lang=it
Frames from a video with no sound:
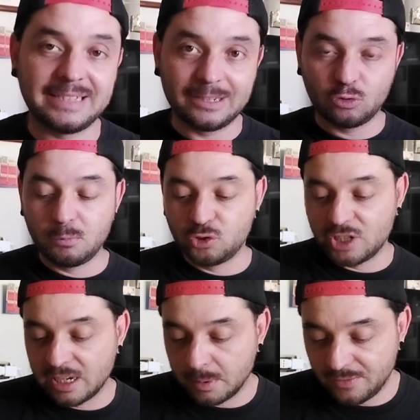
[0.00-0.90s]
stato il mio
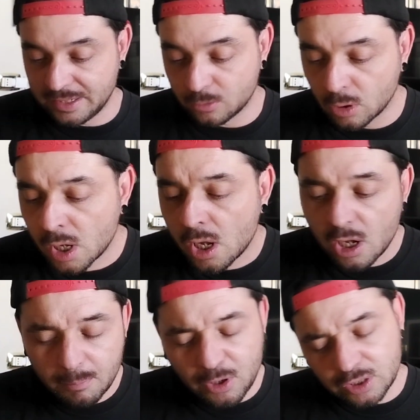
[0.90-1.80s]
genere preferito,
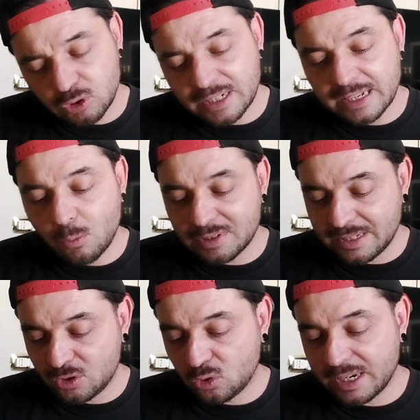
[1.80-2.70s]
però devo dire che in
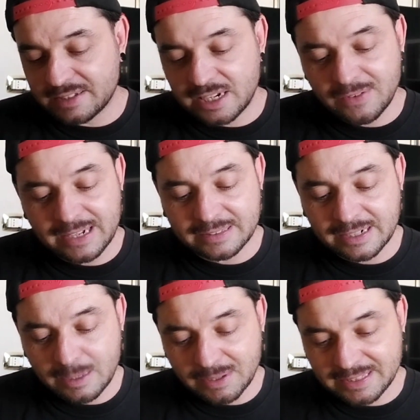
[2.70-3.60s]
questa storia si è rivelata
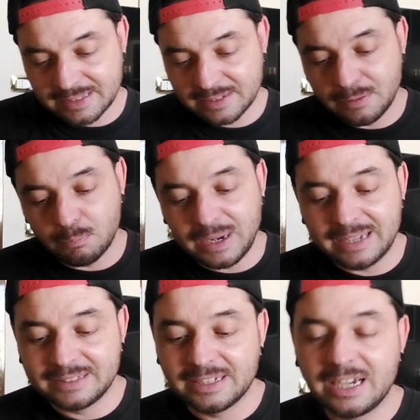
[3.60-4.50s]
anche abbastanza
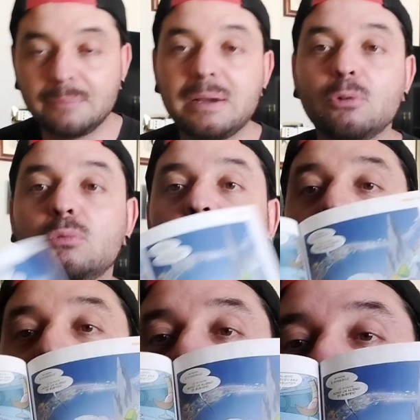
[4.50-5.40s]
simpatica, abbiamo
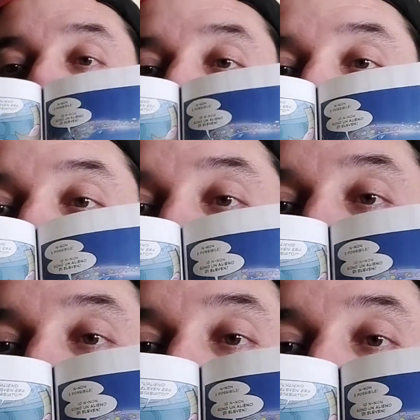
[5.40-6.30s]
un paperino
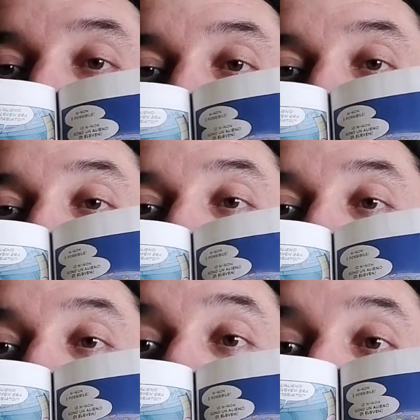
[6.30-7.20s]
diverso che al posto di
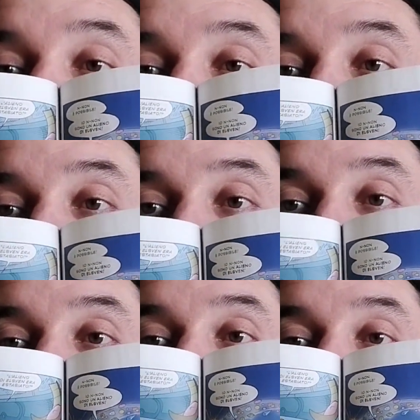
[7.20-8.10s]
stare a
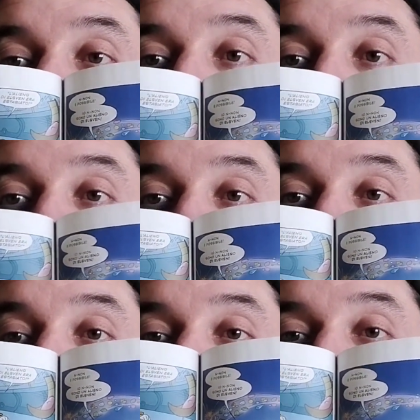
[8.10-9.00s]
ossiare sulla sua
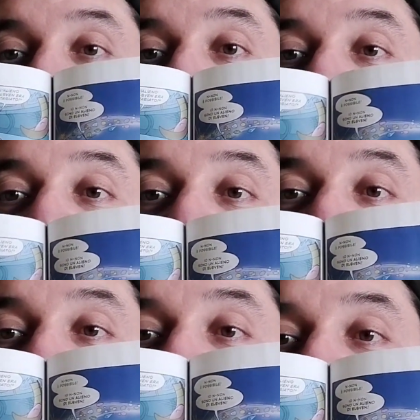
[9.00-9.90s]
amaca sta sempre a leggere